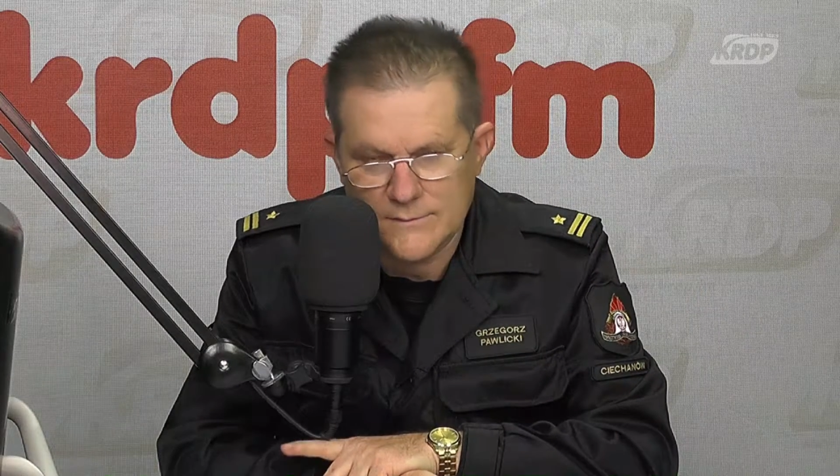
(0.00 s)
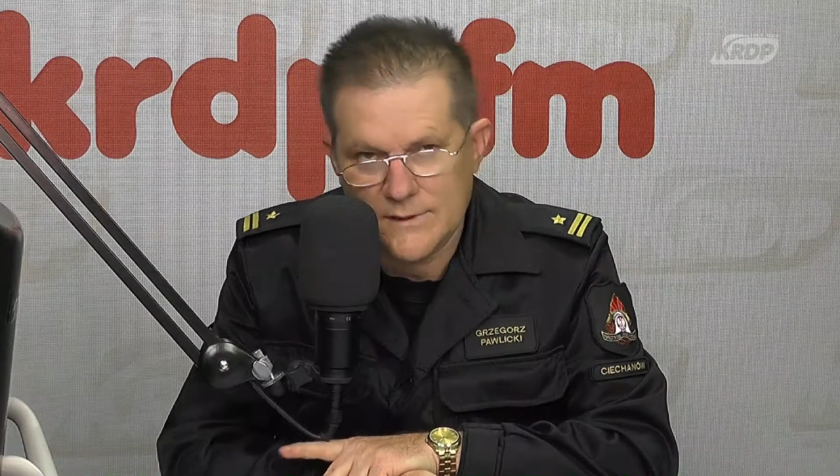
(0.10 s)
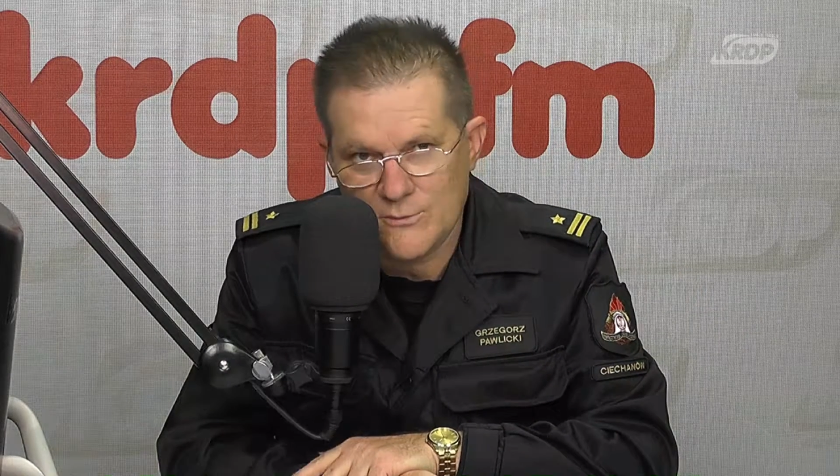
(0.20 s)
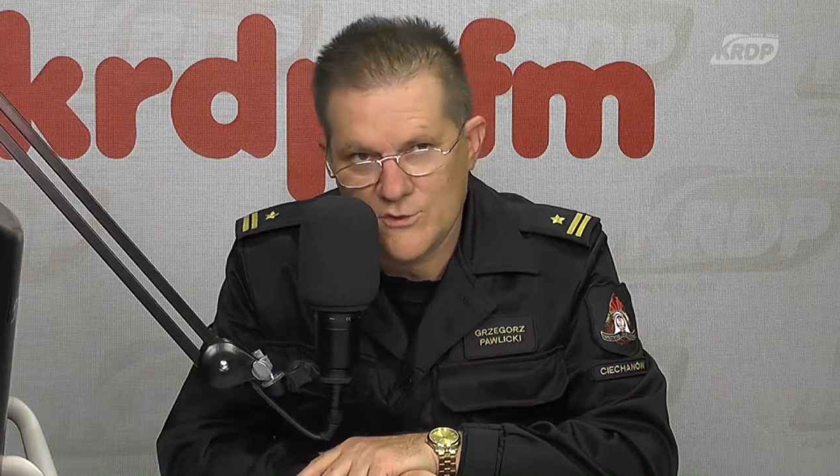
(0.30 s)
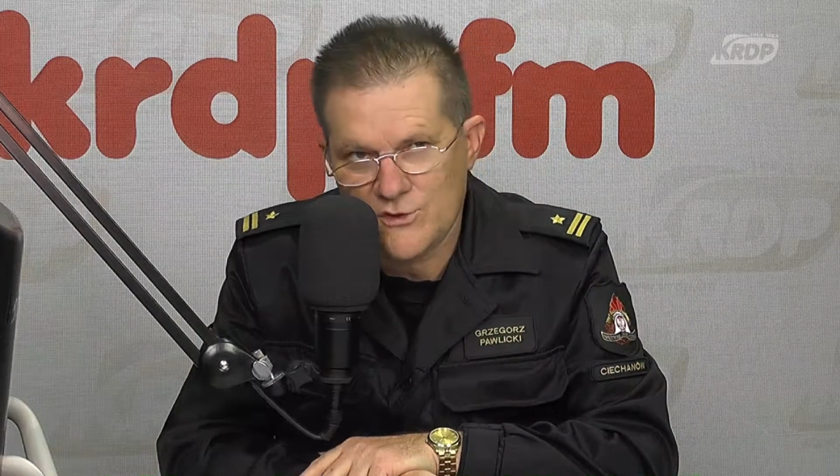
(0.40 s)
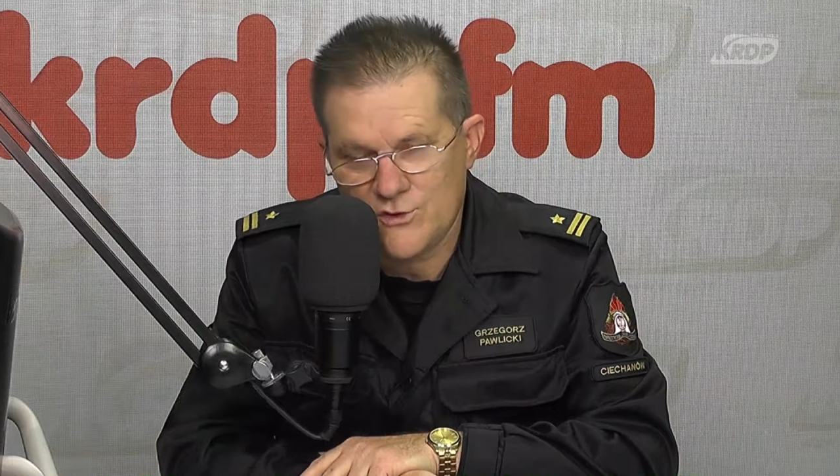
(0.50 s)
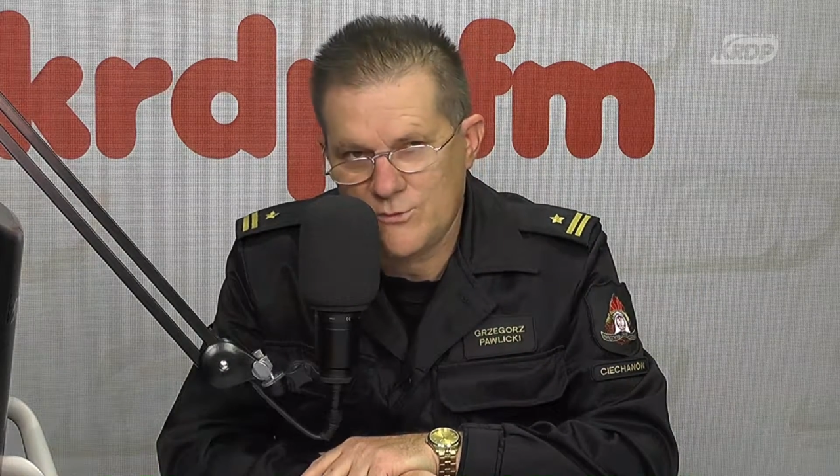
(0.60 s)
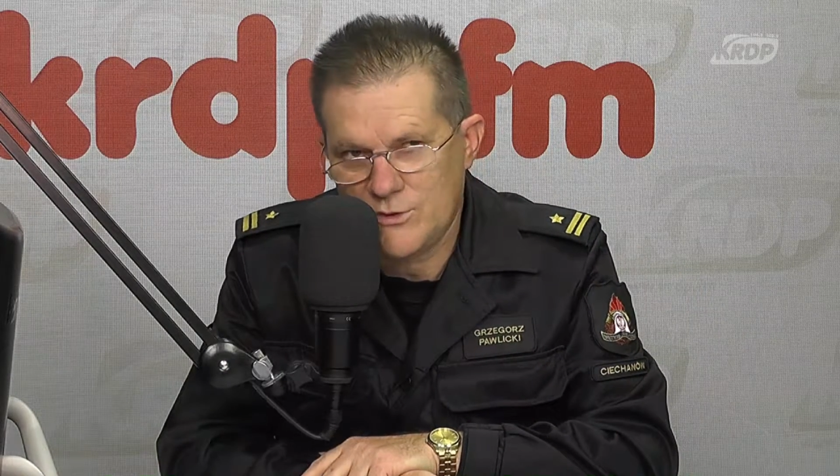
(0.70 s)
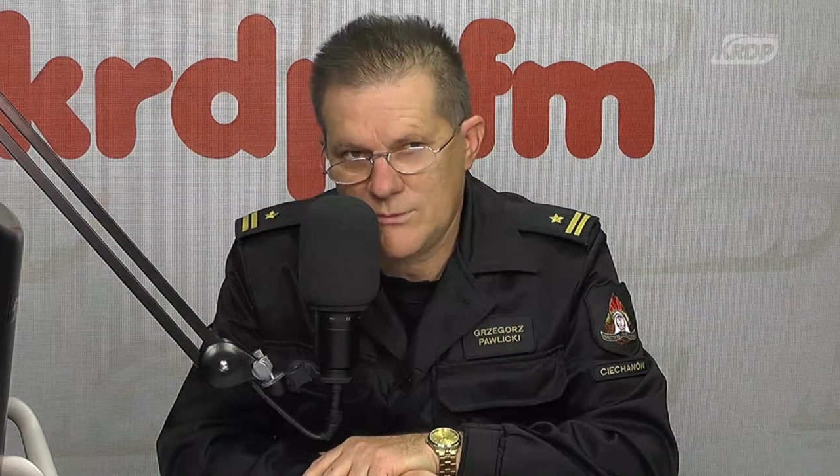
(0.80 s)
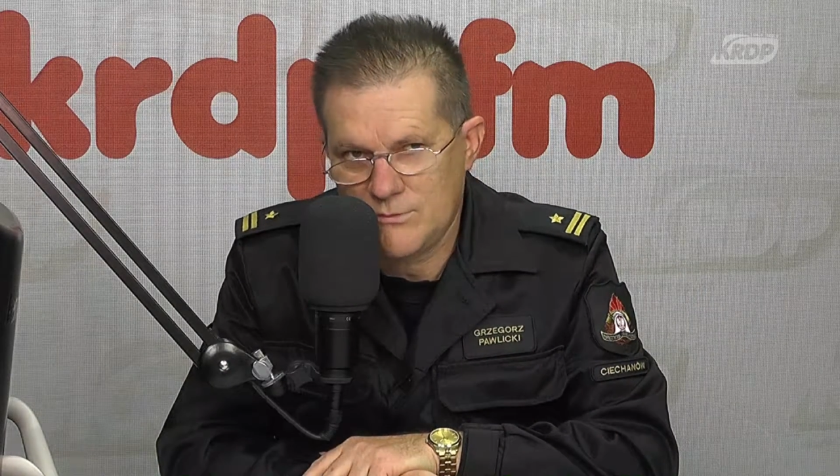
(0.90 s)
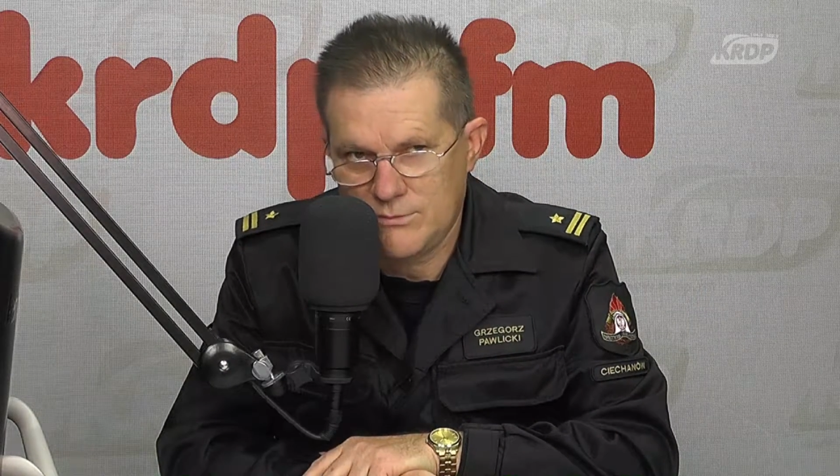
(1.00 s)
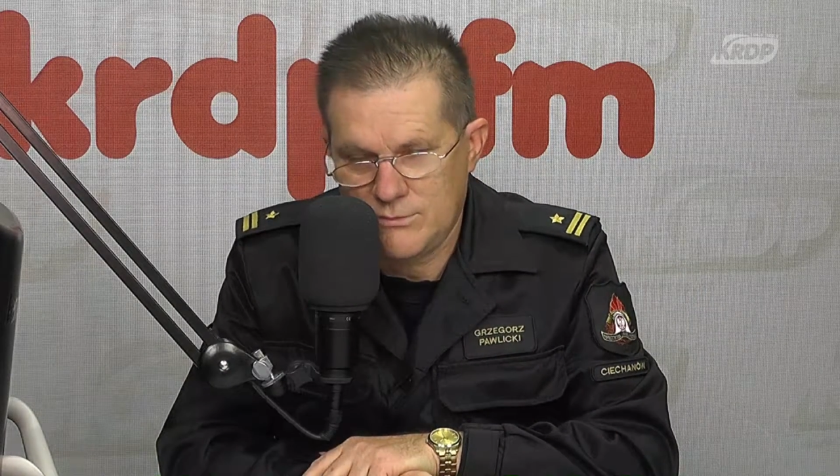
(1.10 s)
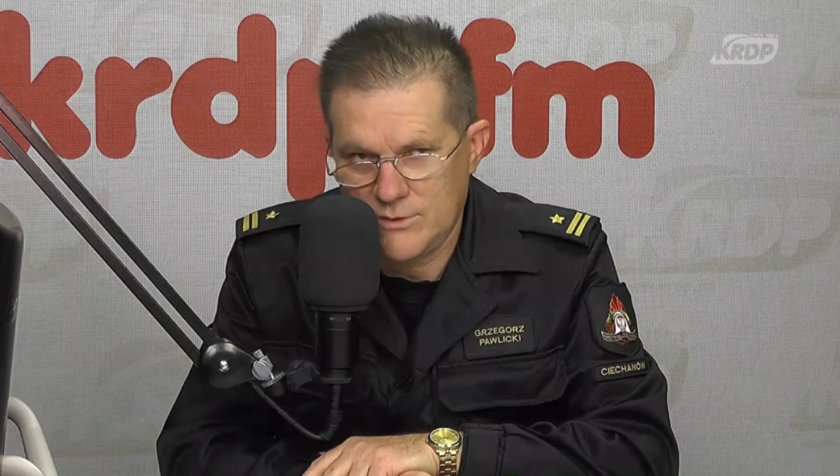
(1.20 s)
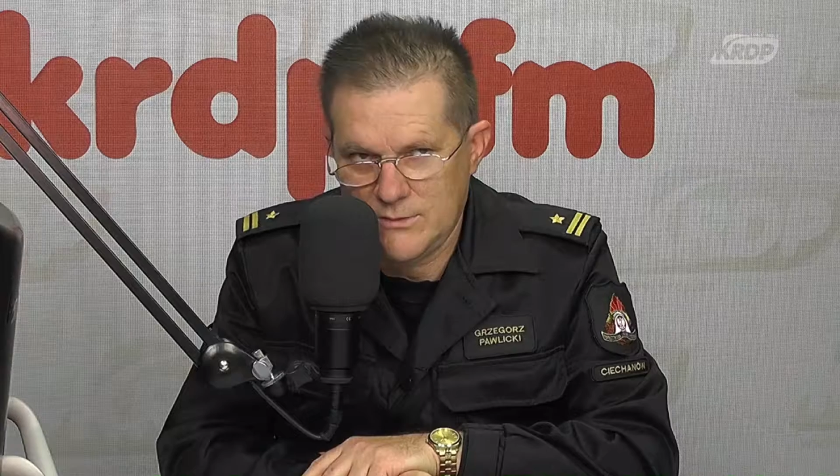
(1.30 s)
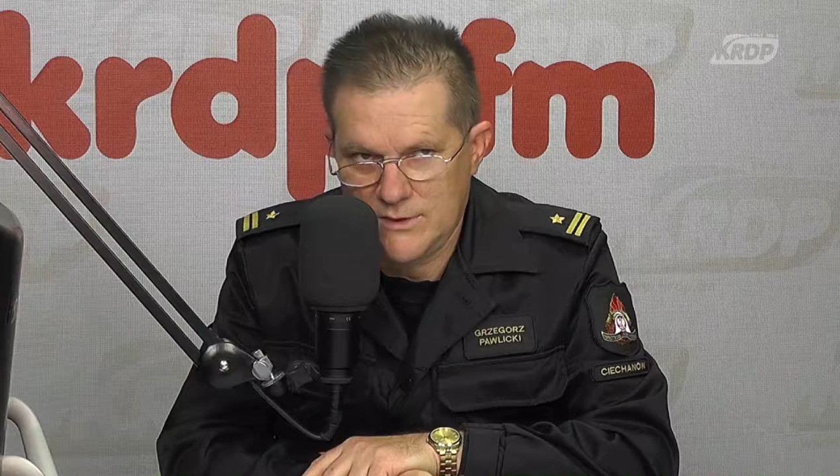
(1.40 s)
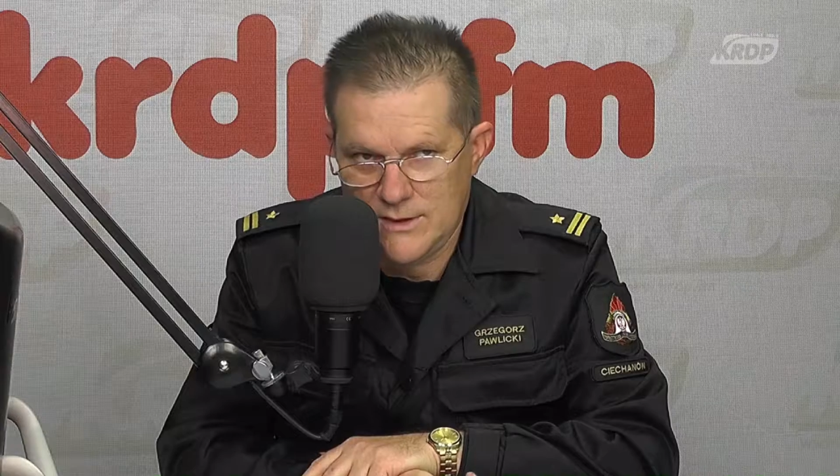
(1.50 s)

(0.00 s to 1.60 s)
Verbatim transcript: ja może jeszcze podam, podam